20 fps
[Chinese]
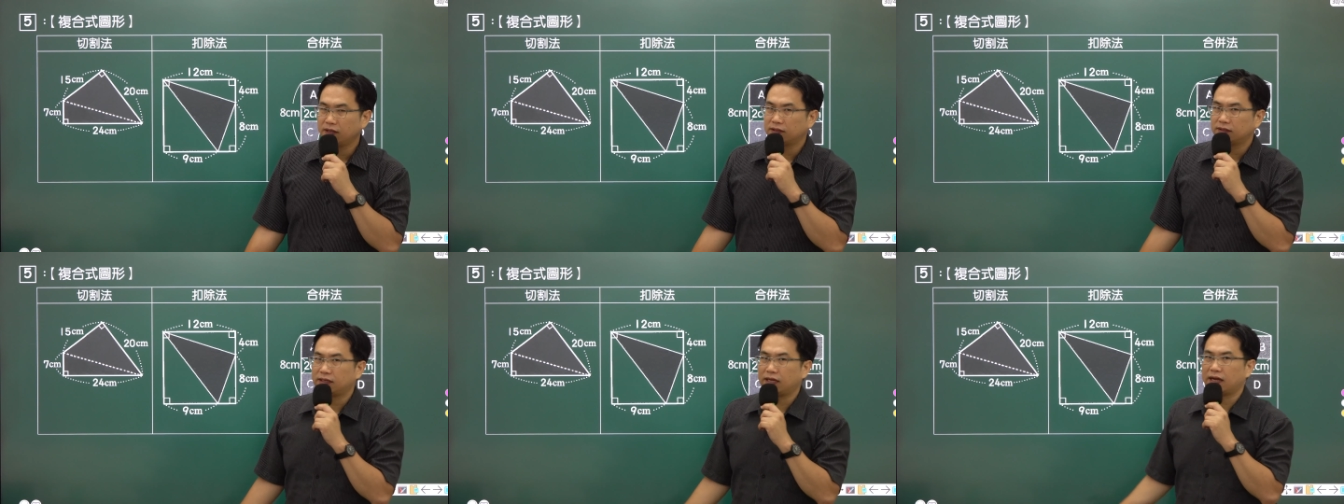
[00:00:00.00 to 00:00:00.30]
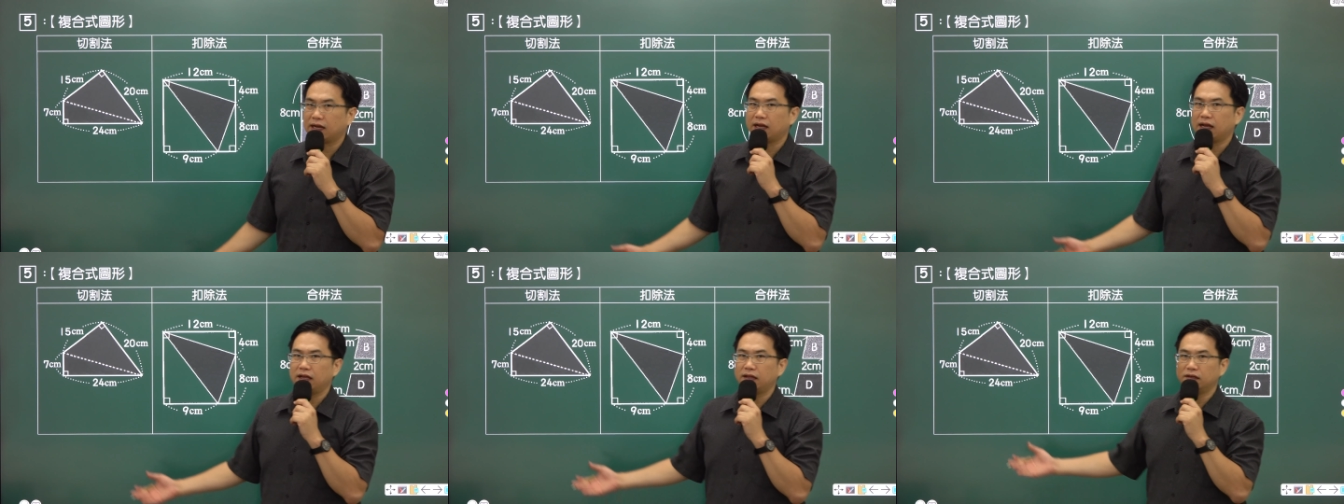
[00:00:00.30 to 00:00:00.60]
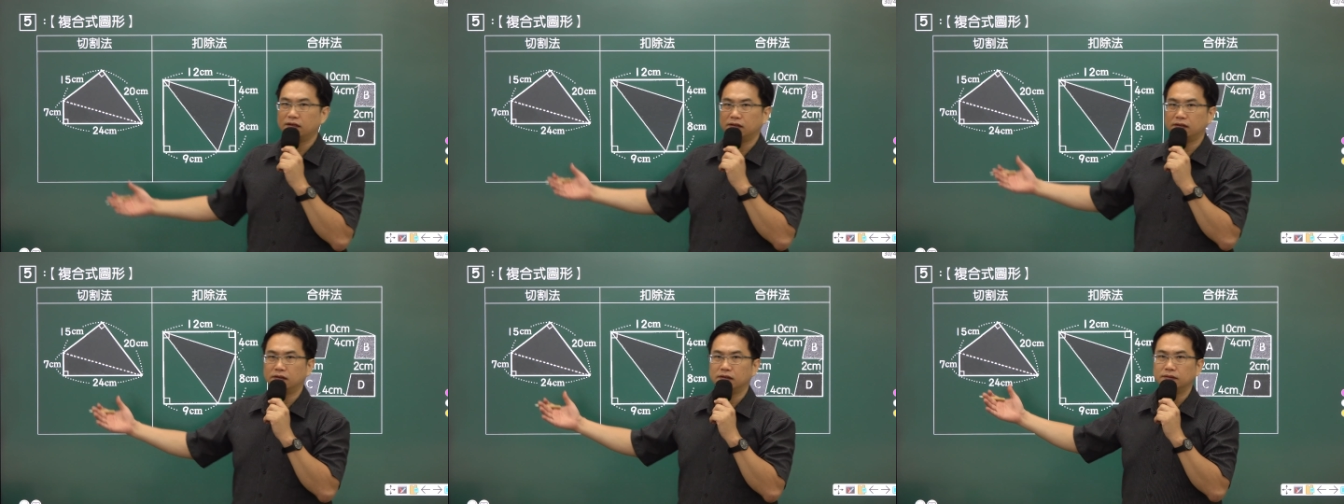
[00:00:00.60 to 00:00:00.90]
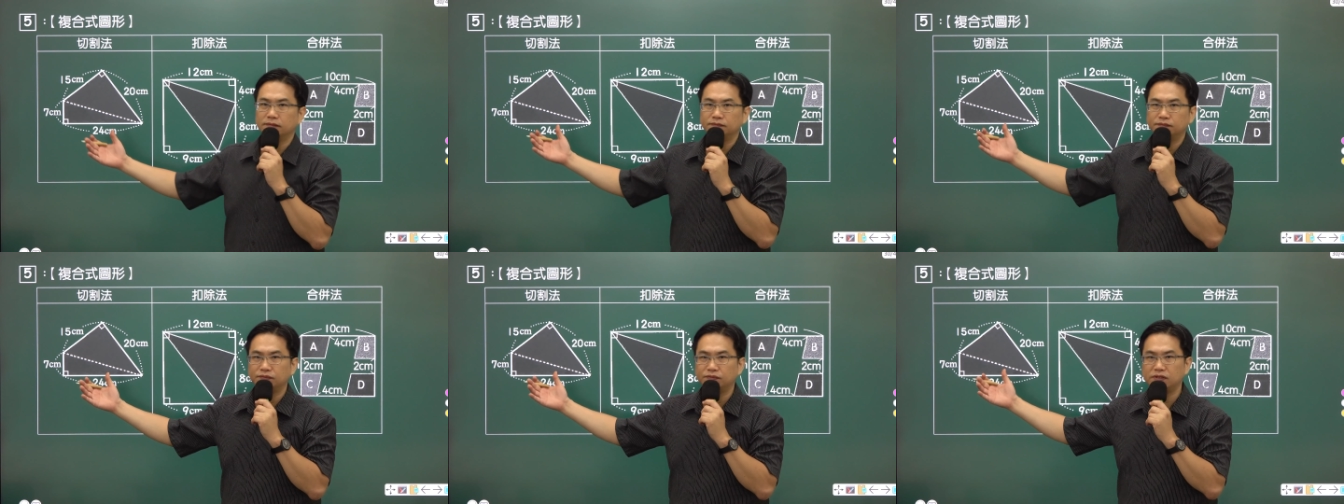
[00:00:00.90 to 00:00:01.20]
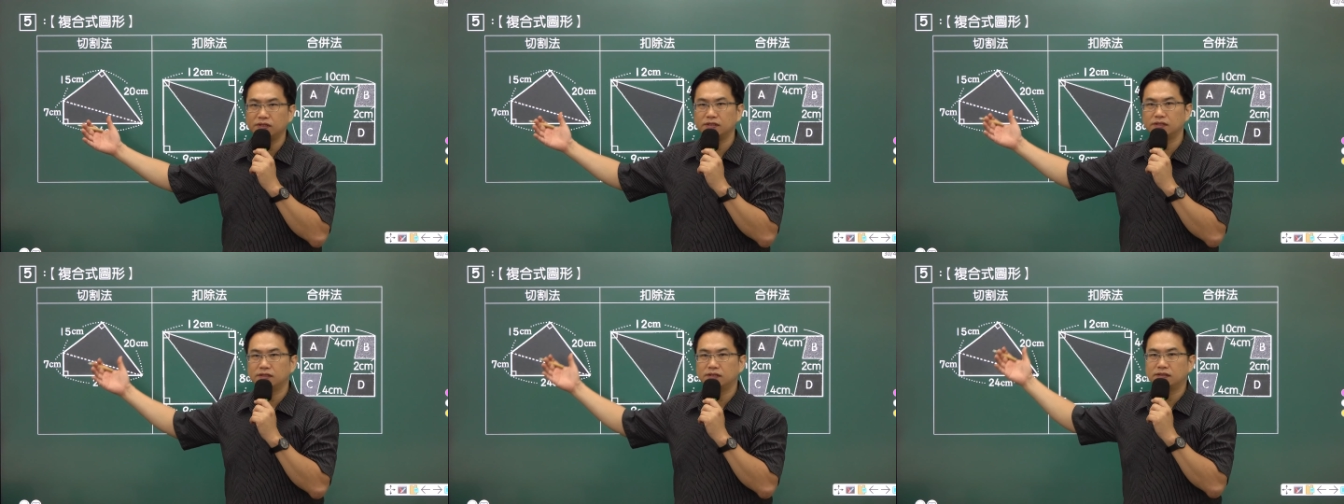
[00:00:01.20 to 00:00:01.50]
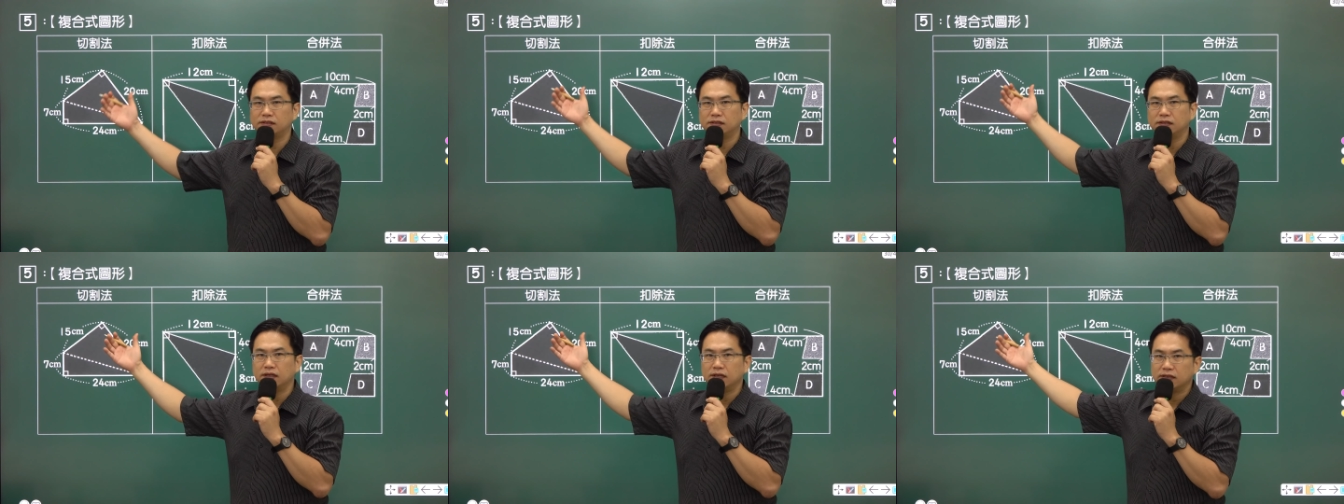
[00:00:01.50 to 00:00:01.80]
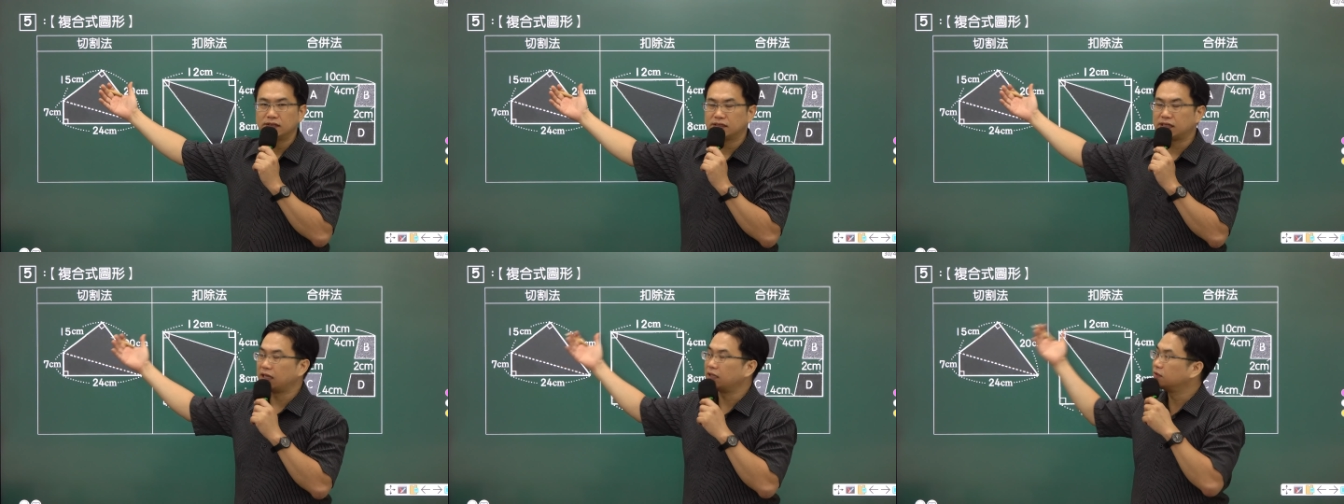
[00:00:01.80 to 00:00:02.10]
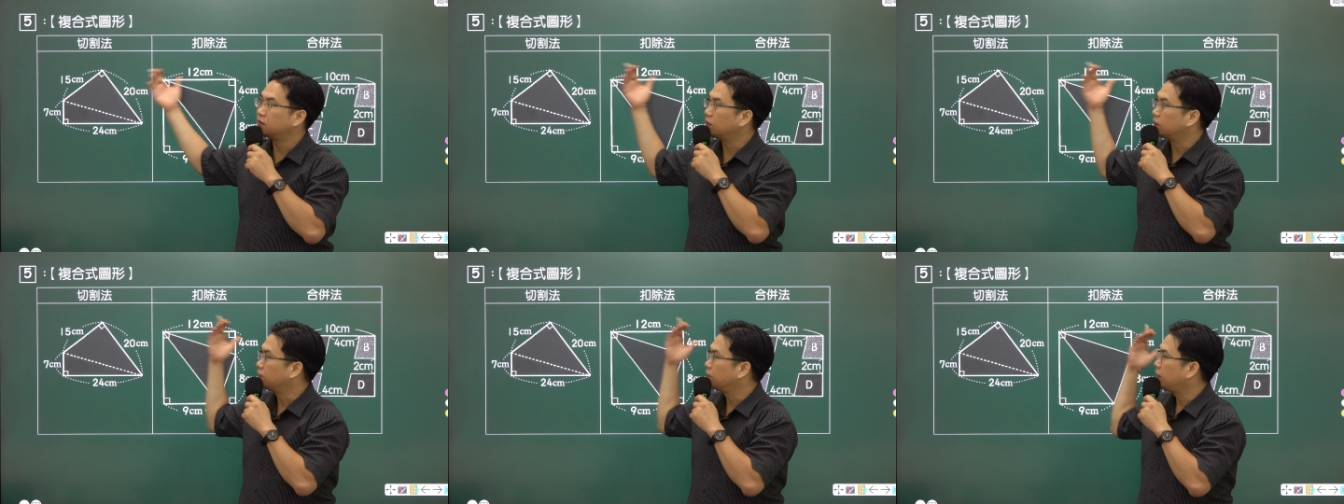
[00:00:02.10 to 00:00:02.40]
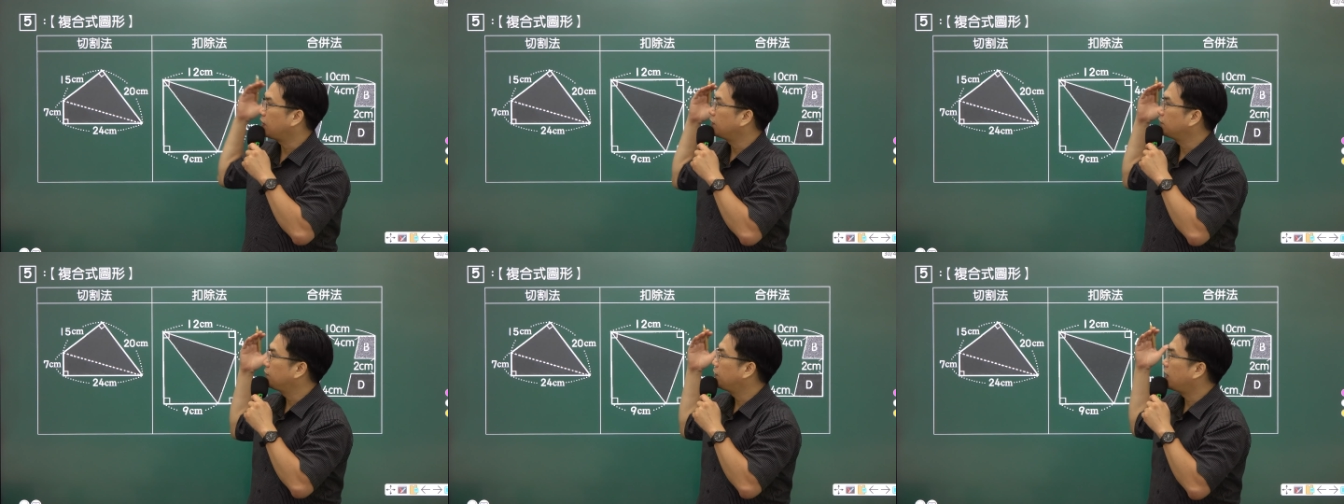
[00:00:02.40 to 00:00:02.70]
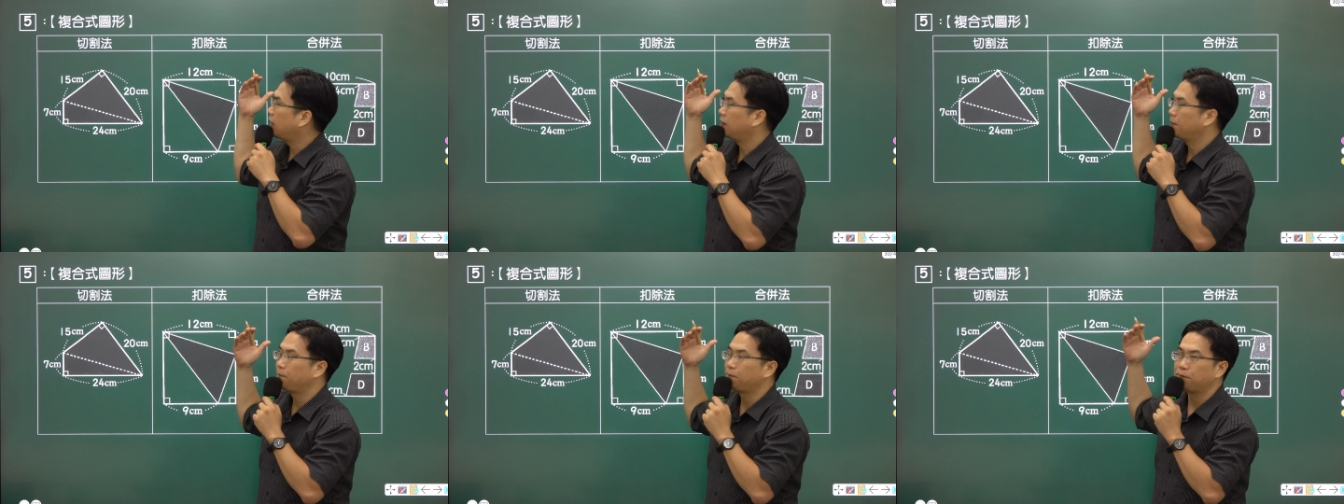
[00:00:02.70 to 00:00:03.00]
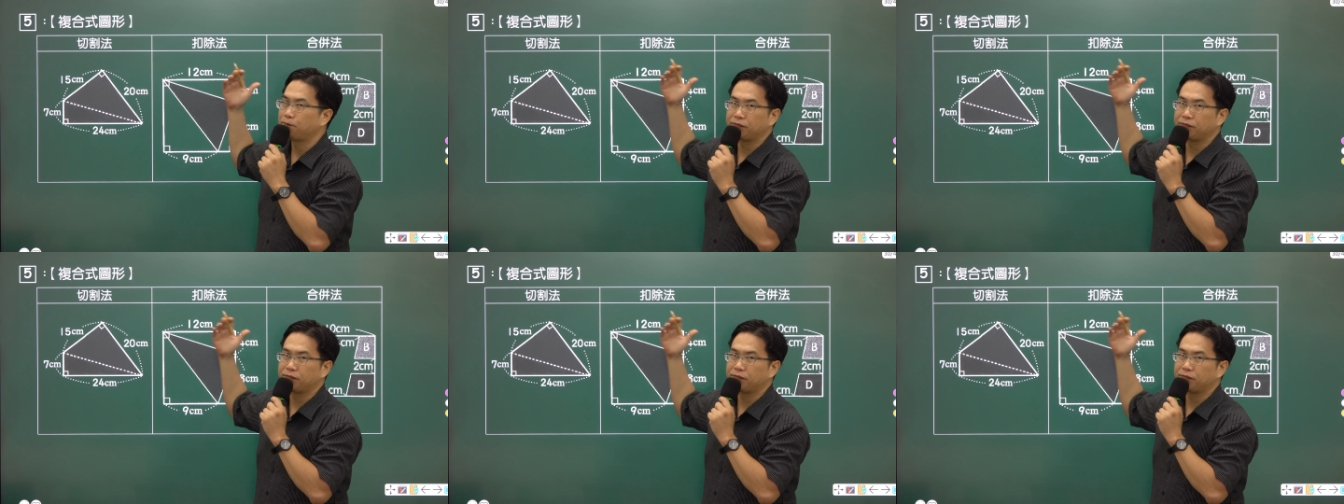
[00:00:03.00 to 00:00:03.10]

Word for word: 大概有这三种方法。